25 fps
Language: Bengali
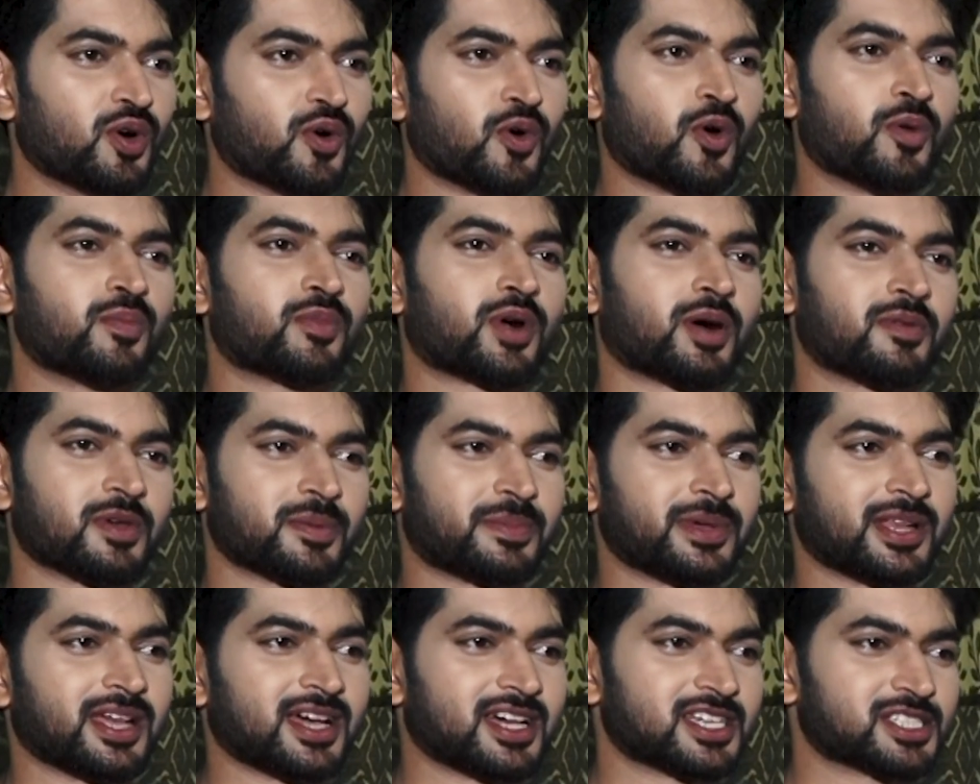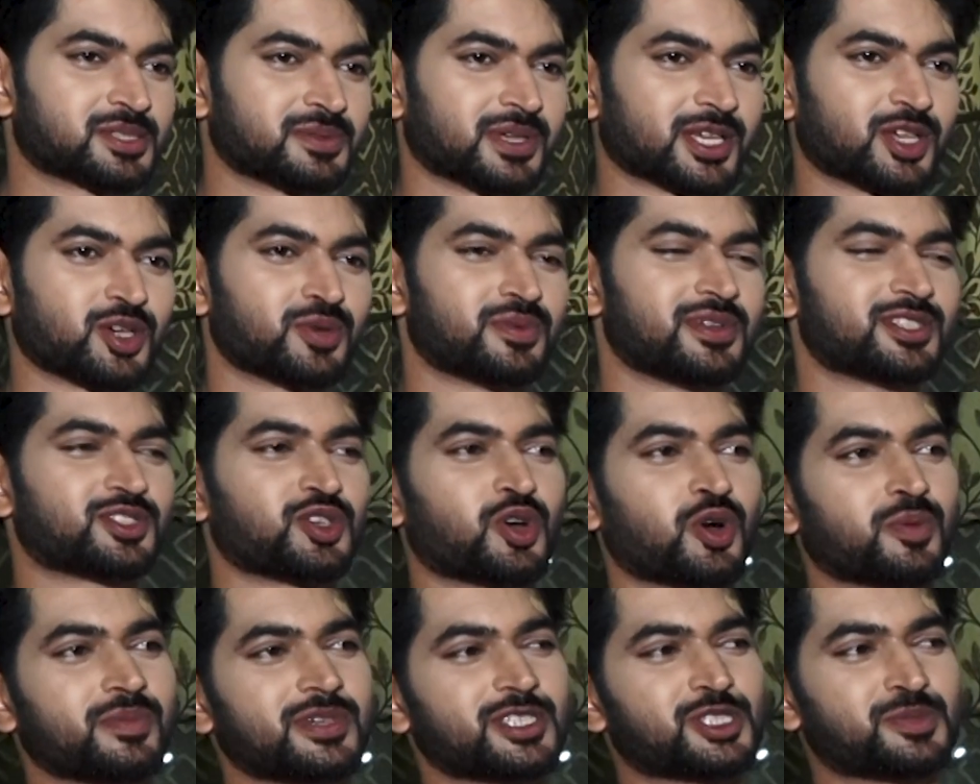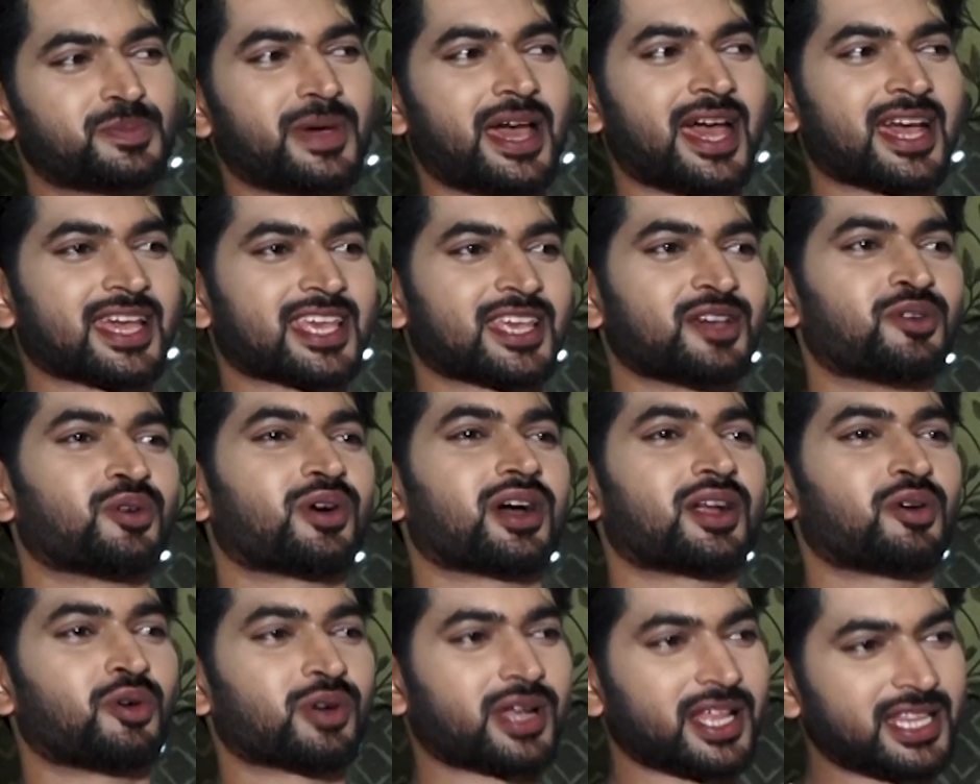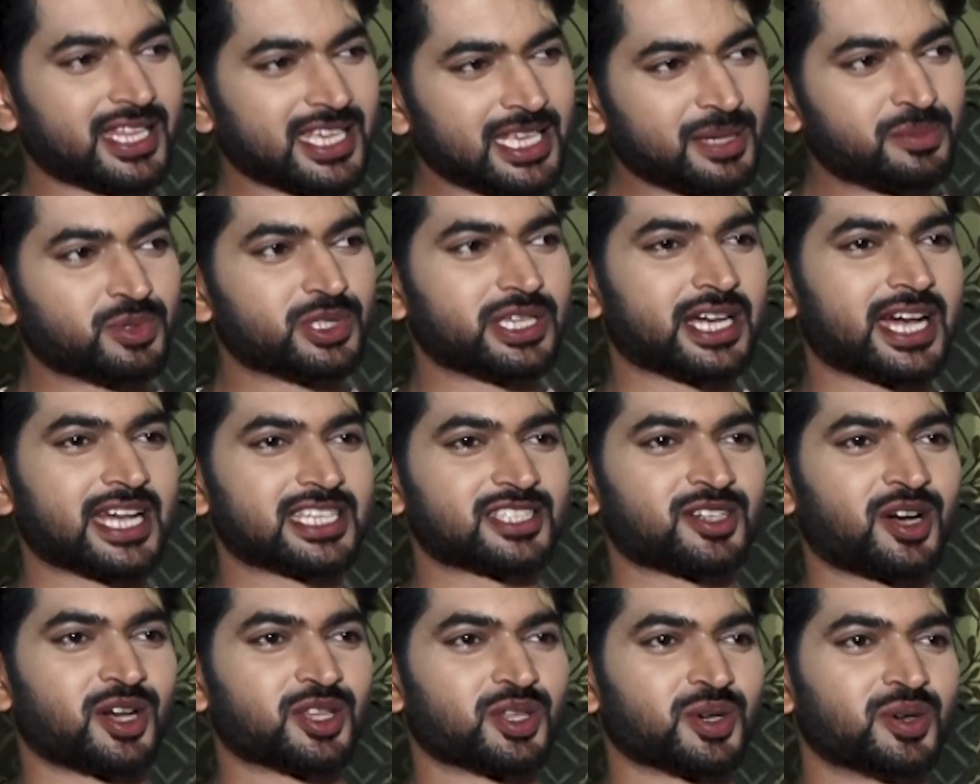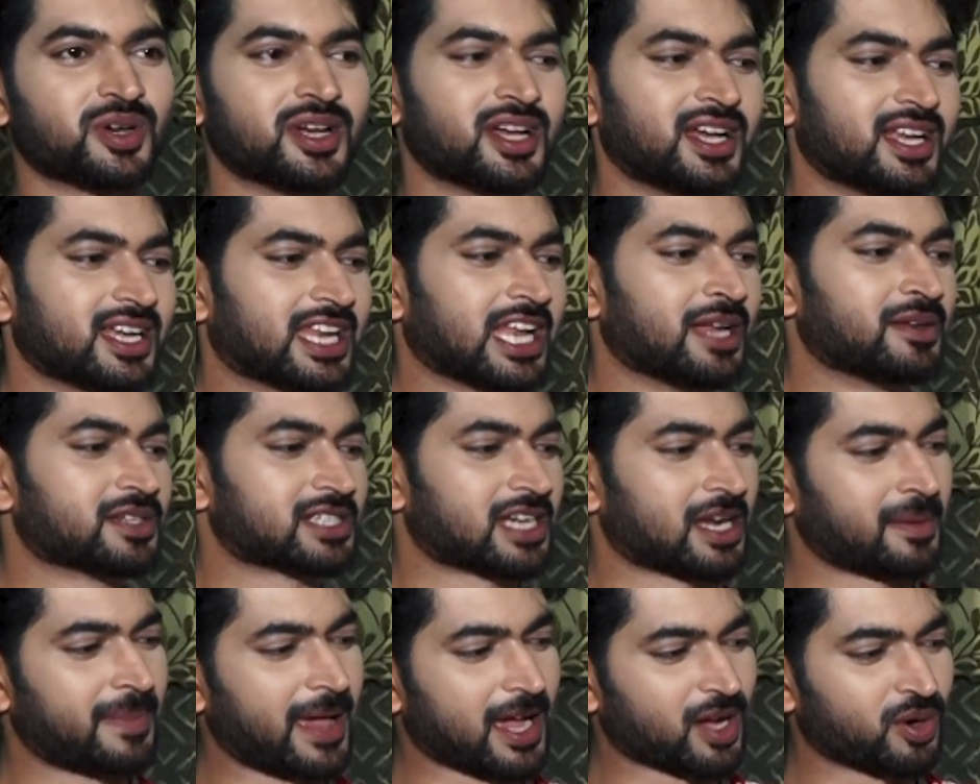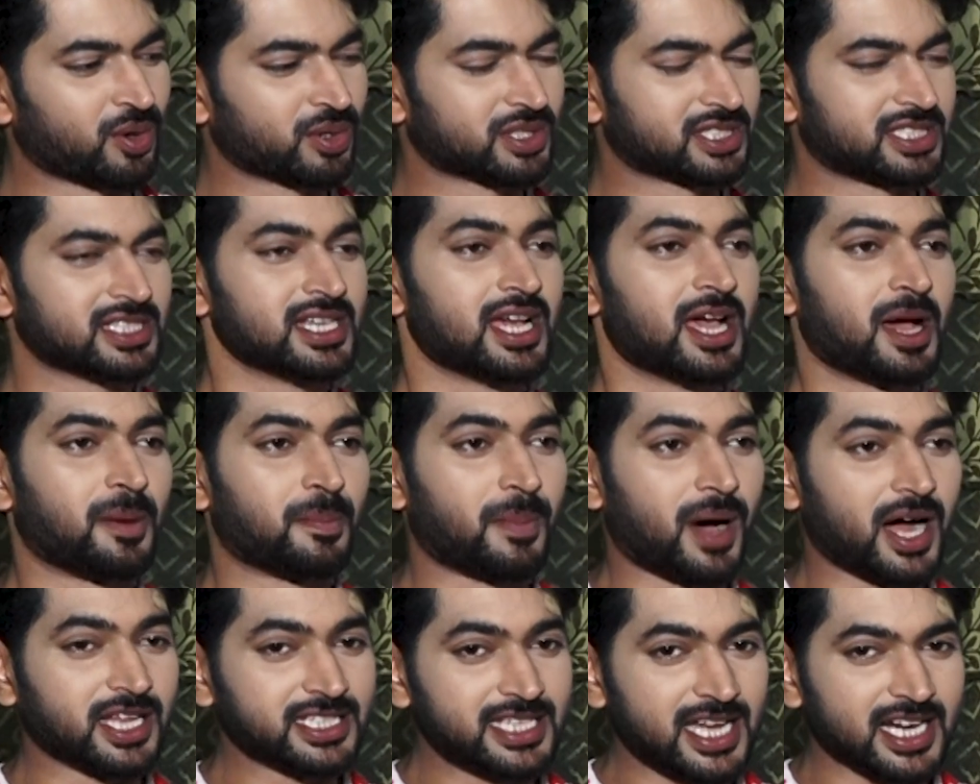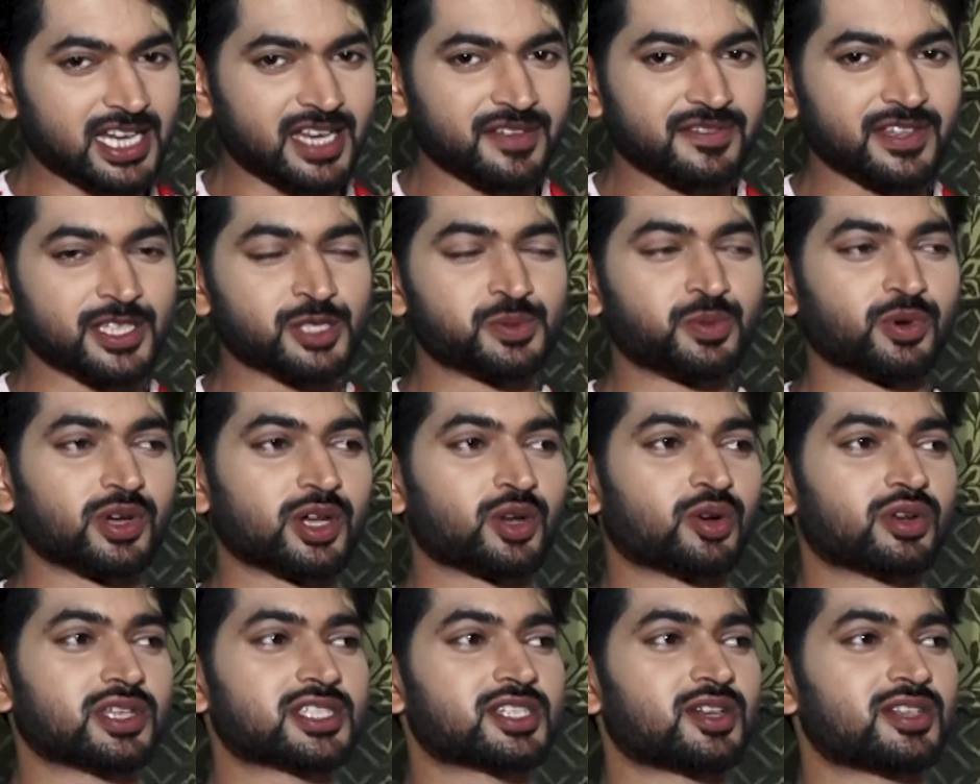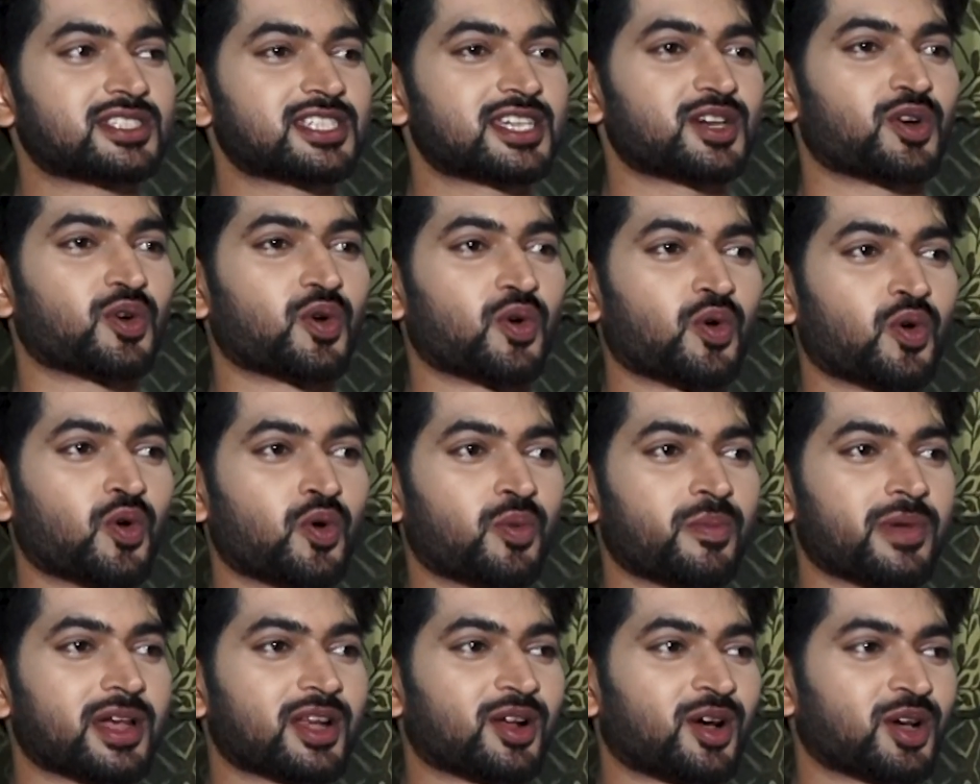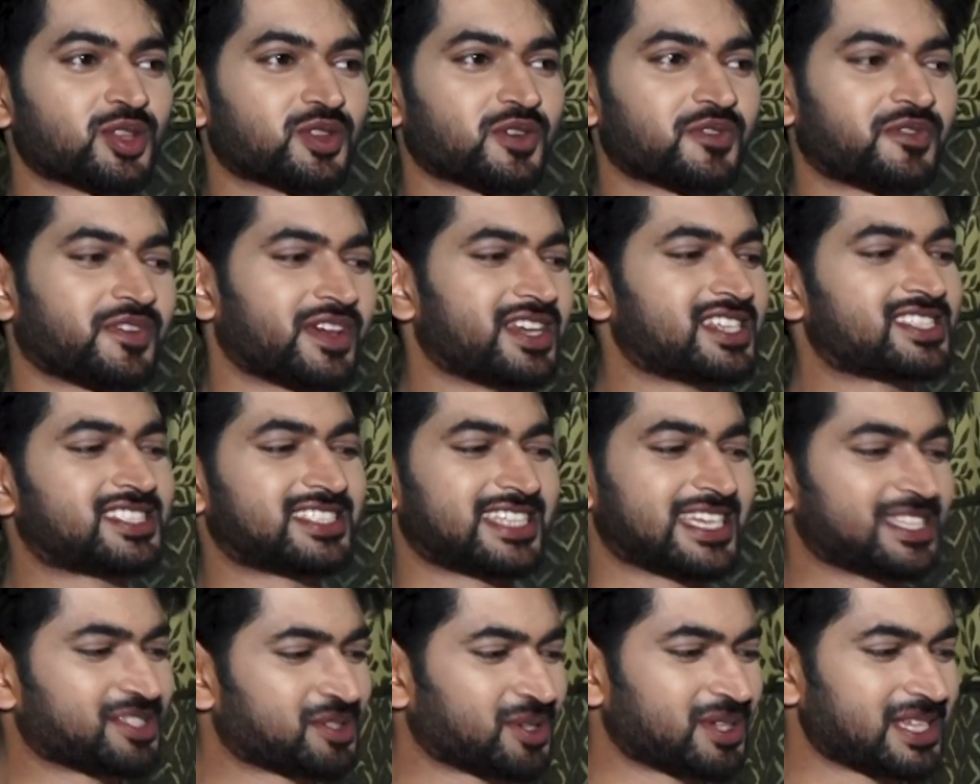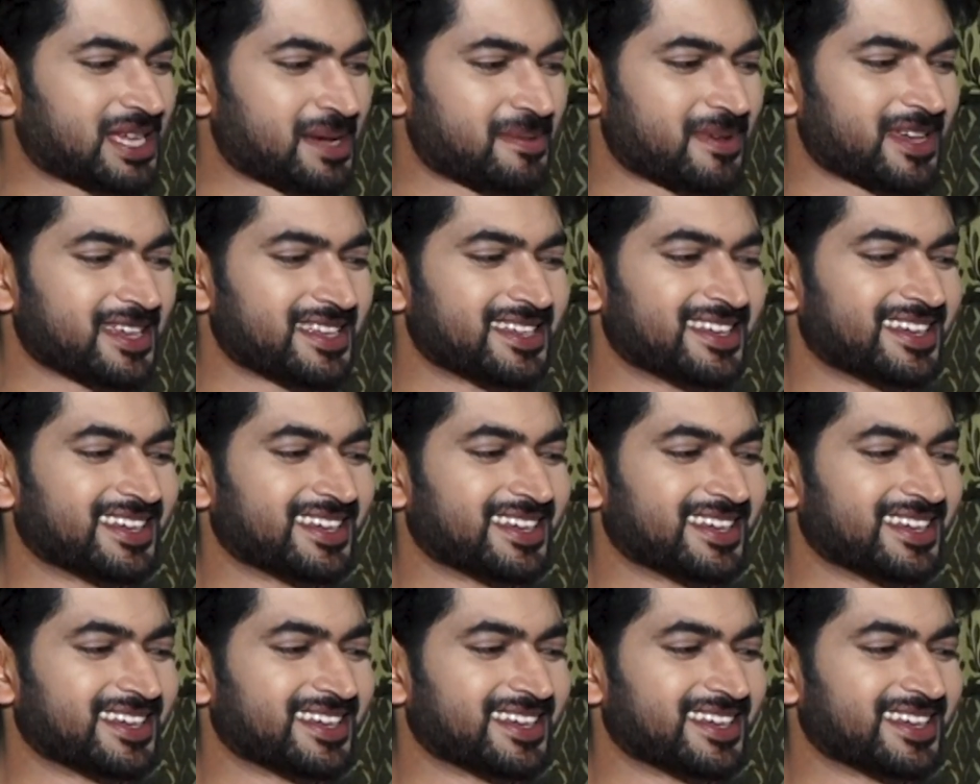ওম কবে ফিরে আসবে কেউ বলছে ওম ইজ ব্যাক কেউ ওটা থেকেই বুঝে গেছে হয়তো টেলিভিশনে ব্যাক করছি মাঝে একটা ফেসবুকে উঠেছিল যে ওমের হয়তো ফেস চেঞ্জ হয়ে যাবে